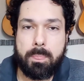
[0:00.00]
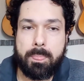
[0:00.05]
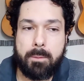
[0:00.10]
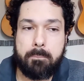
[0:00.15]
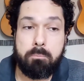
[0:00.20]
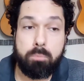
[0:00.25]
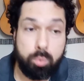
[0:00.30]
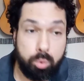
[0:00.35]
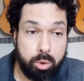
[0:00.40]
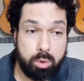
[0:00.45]

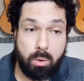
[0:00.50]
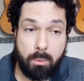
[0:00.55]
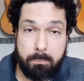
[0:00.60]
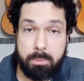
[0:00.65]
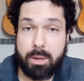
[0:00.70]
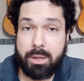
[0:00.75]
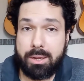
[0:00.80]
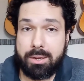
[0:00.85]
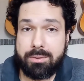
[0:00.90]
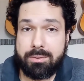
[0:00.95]
muito
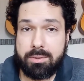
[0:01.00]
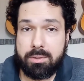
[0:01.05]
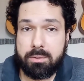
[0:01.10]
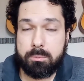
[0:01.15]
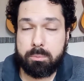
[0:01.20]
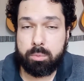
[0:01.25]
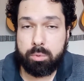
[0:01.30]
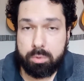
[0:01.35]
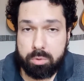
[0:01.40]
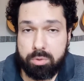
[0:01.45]
complexa,
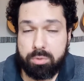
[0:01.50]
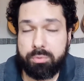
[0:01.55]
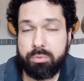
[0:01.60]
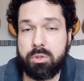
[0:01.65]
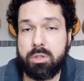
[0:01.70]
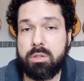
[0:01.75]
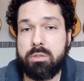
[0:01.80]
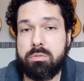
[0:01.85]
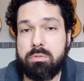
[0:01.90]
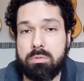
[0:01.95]
muito
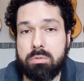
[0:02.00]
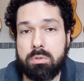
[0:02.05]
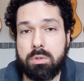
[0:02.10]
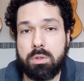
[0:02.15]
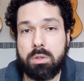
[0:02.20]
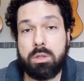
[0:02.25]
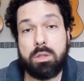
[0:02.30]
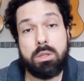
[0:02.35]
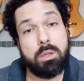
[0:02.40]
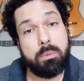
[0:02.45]
difícil
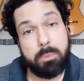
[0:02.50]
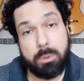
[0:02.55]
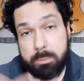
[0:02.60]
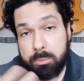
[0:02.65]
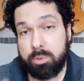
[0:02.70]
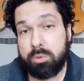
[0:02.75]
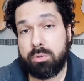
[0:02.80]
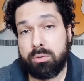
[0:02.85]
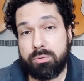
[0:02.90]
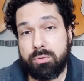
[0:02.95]
e também
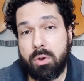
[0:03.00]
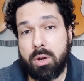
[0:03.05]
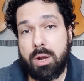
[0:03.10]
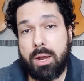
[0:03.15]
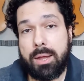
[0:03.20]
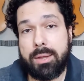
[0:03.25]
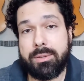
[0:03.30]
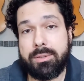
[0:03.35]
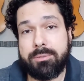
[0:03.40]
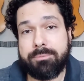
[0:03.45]
muito
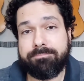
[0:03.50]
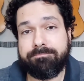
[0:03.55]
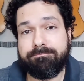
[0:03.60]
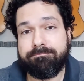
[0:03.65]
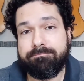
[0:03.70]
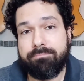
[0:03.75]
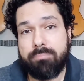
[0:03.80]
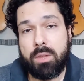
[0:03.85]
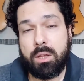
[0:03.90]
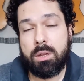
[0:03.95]
desfocada.
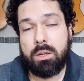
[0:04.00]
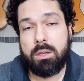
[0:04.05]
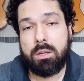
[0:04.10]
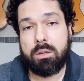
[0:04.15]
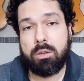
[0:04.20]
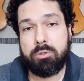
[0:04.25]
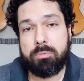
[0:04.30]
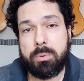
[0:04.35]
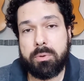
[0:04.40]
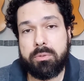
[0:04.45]
E
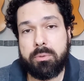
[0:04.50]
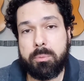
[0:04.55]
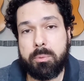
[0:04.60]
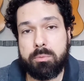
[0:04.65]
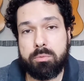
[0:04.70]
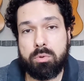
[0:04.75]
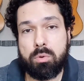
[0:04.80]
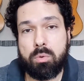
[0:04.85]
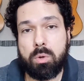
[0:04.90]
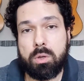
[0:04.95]
nós
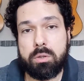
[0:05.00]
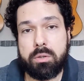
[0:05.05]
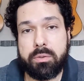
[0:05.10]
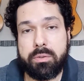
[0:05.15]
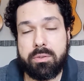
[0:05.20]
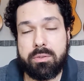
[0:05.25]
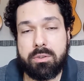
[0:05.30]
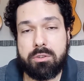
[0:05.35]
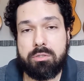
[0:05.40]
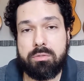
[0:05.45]
percebemos o quanto
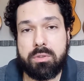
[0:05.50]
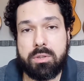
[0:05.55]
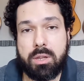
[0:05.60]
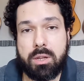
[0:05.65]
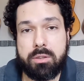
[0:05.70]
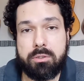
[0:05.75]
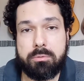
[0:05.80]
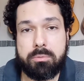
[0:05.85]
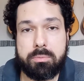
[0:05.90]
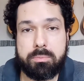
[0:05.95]
essas
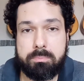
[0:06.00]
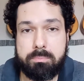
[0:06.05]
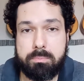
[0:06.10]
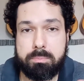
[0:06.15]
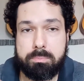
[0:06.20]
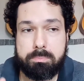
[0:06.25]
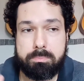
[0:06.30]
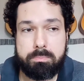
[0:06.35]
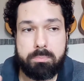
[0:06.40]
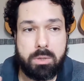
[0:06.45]
atividades
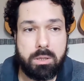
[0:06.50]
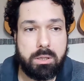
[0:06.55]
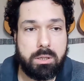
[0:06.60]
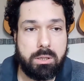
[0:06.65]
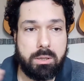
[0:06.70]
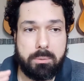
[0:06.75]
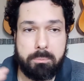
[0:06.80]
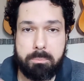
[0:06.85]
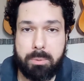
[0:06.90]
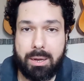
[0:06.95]

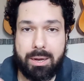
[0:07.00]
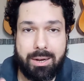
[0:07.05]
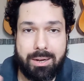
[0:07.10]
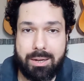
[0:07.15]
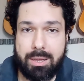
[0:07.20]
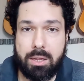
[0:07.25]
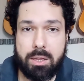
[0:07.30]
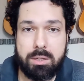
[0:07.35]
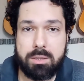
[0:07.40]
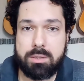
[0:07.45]
é,
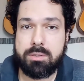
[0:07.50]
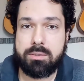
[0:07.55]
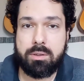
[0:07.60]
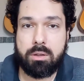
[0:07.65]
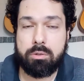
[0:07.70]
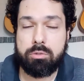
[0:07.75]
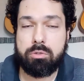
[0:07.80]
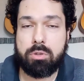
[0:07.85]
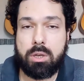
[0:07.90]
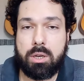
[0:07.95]
paralelas e
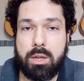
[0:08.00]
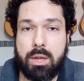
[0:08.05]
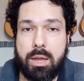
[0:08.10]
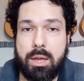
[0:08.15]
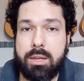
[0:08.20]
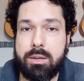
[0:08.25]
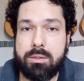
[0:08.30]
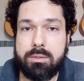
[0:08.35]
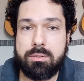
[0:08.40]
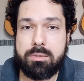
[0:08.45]

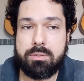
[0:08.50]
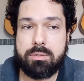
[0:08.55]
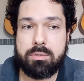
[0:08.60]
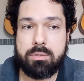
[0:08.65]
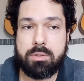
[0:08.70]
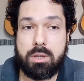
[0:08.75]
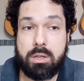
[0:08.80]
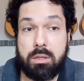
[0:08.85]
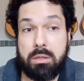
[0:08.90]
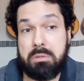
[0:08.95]
auxiliares,
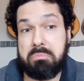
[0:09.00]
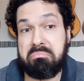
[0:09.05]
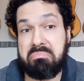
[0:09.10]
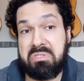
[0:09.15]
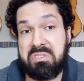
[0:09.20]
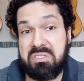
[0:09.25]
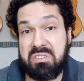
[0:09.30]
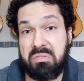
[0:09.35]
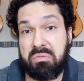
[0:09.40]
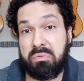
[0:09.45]
que
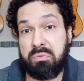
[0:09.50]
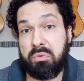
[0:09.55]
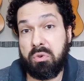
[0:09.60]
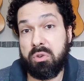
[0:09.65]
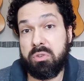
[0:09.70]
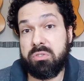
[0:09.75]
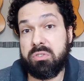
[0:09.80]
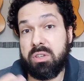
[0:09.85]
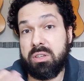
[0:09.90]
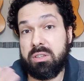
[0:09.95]
se
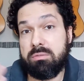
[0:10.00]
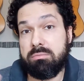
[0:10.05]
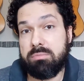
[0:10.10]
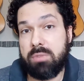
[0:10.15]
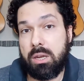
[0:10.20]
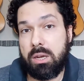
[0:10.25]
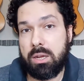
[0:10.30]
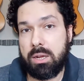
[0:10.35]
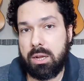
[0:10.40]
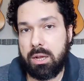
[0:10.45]
fossem
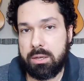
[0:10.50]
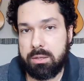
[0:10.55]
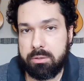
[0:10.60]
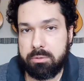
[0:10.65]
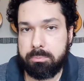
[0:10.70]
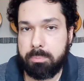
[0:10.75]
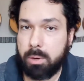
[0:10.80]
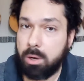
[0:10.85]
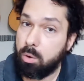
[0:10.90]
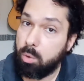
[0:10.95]
delegadas
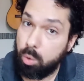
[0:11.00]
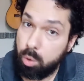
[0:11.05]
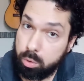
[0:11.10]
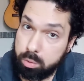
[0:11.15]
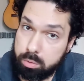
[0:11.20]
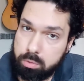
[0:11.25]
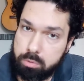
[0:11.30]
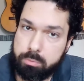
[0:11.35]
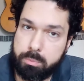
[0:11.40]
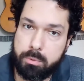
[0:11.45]
para
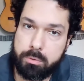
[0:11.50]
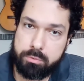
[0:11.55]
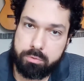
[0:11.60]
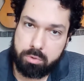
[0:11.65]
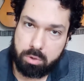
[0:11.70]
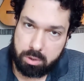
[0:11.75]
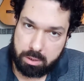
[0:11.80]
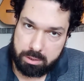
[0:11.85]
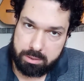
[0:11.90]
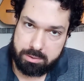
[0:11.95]
outros
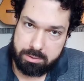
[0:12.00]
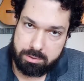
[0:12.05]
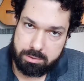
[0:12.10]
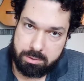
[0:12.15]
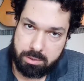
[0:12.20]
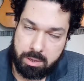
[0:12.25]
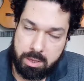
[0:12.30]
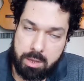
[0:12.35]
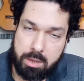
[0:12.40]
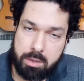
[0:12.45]
profissionais
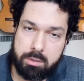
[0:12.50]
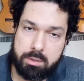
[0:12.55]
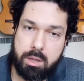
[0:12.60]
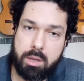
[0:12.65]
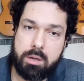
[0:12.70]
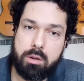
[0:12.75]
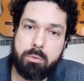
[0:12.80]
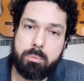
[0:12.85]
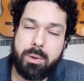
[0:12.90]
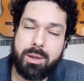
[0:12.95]

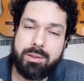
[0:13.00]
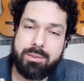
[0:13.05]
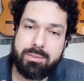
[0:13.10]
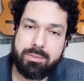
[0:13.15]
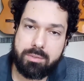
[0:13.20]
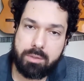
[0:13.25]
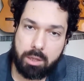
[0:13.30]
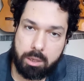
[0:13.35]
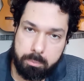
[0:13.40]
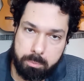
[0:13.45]
dariam
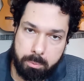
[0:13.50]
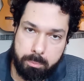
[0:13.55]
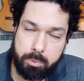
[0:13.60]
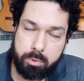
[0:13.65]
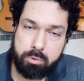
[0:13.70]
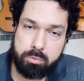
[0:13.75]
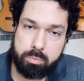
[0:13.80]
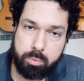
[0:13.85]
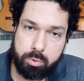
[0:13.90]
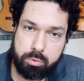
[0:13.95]
mais tempo para
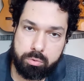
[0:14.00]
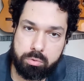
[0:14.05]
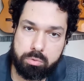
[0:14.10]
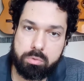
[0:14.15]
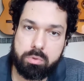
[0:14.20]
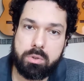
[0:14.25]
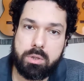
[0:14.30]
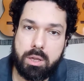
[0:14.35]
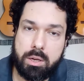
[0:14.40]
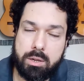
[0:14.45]
os músicos
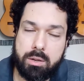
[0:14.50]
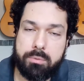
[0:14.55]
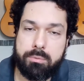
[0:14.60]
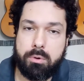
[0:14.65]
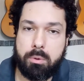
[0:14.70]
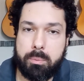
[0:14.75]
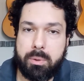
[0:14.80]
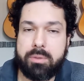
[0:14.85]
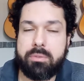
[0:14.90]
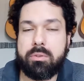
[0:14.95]
cuidarem da
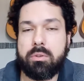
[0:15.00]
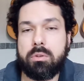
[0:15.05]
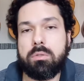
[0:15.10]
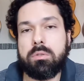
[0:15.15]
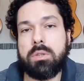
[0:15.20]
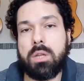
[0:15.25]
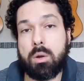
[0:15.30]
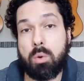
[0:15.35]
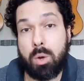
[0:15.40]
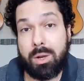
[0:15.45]
formação
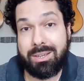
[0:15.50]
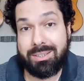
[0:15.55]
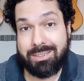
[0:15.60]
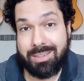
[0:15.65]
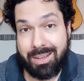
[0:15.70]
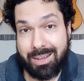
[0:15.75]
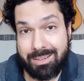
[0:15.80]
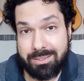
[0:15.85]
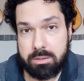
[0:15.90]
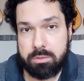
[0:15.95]
e da
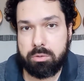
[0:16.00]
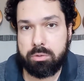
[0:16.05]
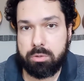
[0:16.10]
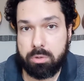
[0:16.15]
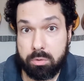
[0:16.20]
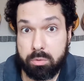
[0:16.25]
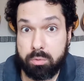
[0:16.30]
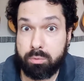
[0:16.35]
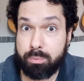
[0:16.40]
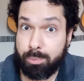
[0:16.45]
qualidade dos
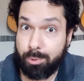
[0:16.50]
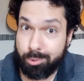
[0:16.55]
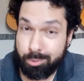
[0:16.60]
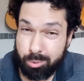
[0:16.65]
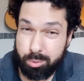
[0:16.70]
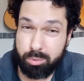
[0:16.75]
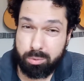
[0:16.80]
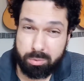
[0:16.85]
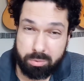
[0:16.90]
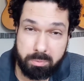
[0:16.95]
seus
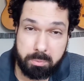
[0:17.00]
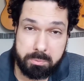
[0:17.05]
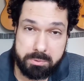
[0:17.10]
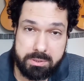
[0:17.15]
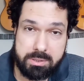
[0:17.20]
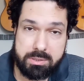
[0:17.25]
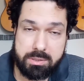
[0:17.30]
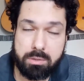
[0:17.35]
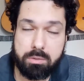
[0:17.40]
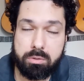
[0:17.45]
produtos, vamos
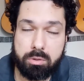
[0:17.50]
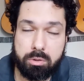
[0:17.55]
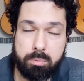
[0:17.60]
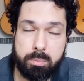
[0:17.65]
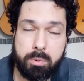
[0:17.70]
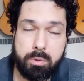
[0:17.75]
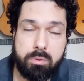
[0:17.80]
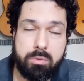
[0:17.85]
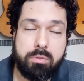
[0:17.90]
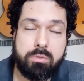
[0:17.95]
dizer assim, dos seus
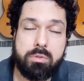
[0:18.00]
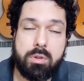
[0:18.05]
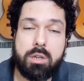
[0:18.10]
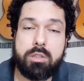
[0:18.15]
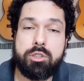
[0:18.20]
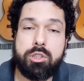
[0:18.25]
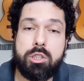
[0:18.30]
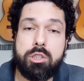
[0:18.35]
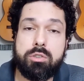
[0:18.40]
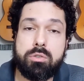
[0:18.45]
produtos
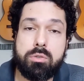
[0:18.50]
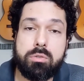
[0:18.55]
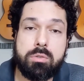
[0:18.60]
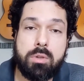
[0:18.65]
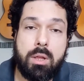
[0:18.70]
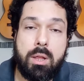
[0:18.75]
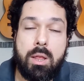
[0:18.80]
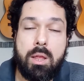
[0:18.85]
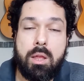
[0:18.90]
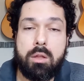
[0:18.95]
artísticos,
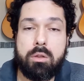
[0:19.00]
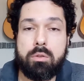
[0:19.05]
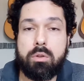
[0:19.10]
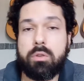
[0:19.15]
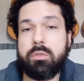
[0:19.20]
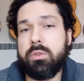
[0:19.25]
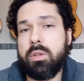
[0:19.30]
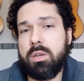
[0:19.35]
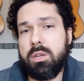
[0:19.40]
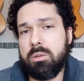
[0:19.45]

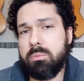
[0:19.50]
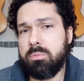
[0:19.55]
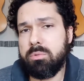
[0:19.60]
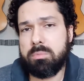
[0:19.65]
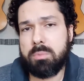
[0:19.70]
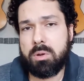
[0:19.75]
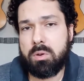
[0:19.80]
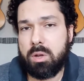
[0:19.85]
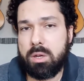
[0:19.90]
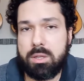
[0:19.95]
nós teríamos
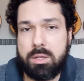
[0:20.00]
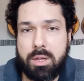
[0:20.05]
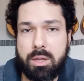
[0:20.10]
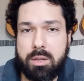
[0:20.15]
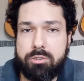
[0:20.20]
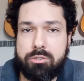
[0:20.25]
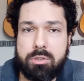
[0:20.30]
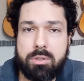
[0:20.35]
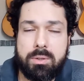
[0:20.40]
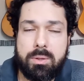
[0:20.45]
uma
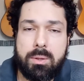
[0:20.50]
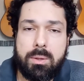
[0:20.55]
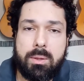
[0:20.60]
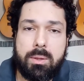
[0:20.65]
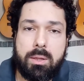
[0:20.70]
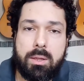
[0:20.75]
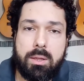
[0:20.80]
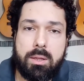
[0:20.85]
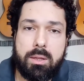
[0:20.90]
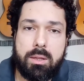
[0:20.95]
qualidade
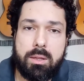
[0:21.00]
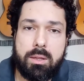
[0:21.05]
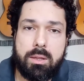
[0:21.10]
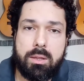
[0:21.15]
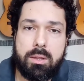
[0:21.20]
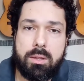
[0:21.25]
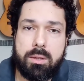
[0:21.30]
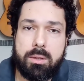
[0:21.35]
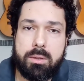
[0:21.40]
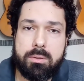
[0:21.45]

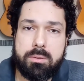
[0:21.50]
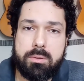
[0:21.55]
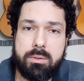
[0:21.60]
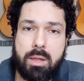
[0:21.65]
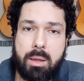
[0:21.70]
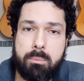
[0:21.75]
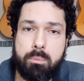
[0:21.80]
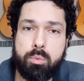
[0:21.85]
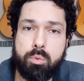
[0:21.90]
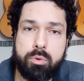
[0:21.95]
é,
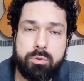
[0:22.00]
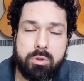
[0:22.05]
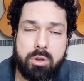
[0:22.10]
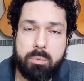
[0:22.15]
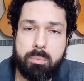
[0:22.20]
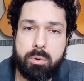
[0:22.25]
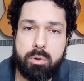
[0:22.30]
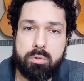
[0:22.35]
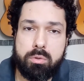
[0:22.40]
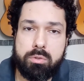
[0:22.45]
da música
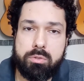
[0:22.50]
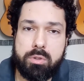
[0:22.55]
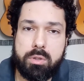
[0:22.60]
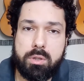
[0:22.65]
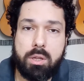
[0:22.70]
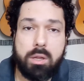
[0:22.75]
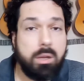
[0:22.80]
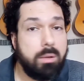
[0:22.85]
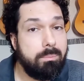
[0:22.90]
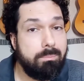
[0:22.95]

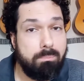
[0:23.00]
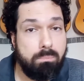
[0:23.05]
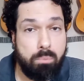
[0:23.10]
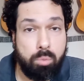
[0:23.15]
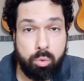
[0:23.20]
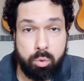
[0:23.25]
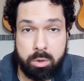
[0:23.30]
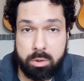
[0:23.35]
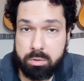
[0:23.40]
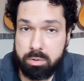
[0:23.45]
produzida
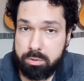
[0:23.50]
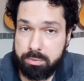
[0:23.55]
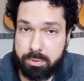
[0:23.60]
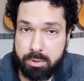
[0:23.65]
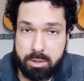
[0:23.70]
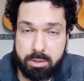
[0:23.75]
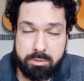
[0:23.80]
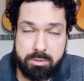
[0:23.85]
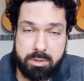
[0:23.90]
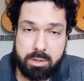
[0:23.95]
muito
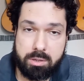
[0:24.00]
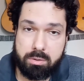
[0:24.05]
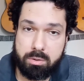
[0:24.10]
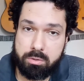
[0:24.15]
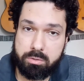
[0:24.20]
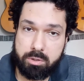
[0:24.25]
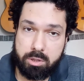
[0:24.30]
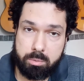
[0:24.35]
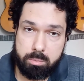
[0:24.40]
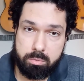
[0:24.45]
diferente da que
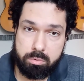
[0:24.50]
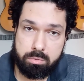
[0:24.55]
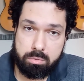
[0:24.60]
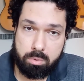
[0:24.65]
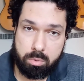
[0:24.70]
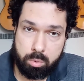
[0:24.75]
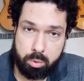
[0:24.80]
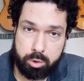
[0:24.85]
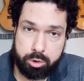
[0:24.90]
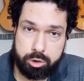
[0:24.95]
nós temos
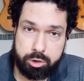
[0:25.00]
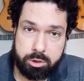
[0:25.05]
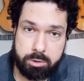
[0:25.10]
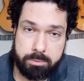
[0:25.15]
hoje.